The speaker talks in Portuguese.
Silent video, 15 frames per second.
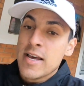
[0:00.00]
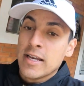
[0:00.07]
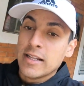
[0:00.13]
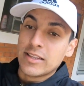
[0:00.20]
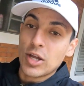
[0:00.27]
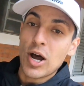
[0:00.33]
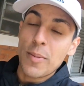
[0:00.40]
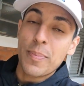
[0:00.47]

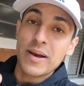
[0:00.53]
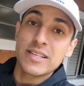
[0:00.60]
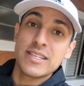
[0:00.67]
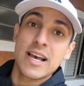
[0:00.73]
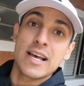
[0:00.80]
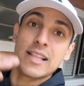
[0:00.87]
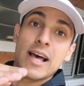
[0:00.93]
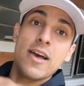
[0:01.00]
Então,
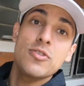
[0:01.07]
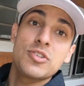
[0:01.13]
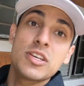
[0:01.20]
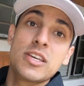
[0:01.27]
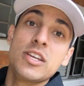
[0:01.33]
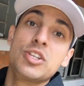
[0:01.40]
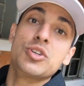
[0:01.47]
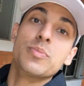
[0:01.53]
rapaziada, é o
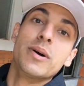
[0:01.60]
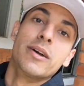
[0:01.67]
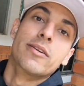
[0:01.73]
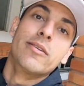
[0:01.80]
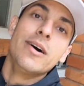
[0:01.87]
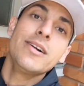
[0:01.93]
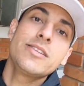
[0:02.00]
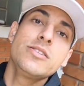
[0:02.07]
seguinte, mano.
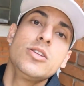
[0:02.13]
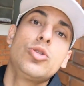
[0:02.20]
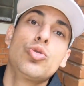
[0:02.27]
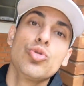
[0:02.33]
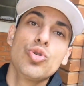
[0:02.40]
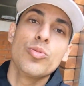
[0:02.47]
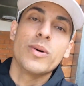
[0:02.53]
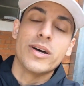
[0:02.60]
Antes de
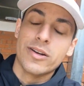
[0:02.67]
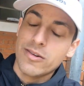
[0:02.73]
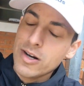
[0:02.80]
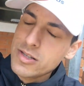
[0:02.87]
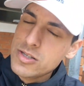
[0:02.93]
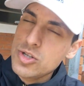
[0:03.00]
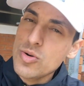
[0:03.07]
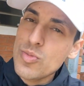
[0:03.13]
tudo, mano,
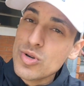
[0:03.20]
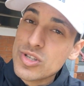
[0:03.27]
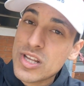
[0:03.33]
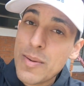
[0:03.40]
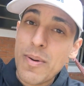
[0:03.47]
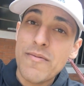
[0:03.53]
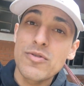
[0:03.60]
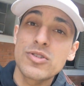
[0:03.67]
antes de eu mostrar
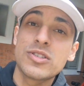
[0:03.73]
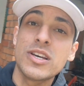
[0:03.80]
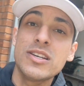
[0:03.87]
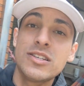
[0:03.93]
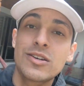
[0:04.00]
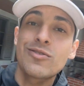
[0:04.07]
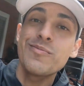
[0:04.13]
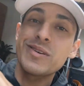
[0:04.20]
pra vocês e
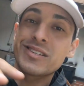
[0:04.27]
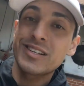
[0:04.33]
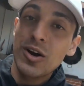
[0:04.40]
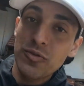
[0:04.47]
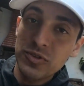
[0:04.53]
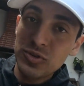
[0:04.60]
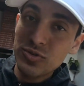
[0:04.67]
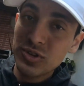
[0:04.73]
começar o
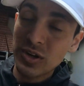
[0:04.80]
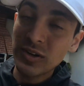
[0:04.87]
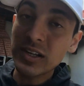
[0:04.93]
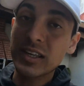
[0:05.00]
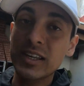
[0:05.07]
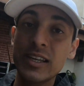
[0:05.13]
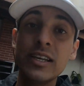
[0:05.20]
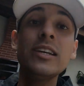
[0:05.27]
videozão
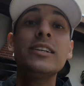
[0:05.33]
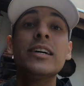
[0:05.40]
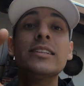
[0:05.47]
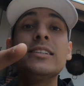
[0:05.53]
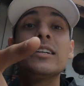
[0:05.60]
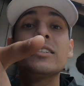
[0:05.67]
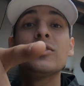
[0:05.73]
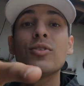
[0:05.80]
aqui, já
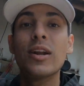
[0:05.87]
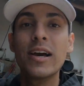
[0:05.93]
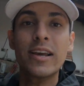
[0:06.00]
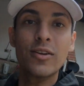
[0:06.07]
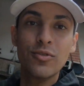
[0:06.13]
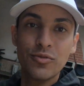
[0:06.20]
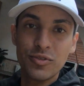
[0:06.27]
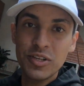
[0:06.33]
deixa seu like
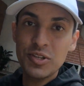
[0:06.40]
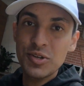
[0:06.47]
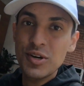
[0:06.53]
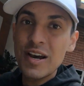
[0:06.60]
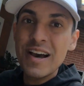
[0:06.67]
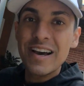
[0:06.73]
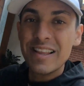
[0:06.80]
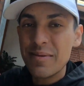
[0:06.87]
no vídeo,
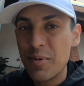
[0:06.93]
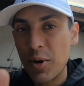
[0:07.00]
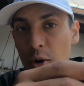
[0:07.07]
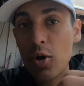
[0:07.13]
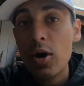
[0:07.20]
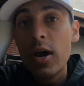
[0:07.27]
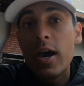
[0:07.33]
demorou?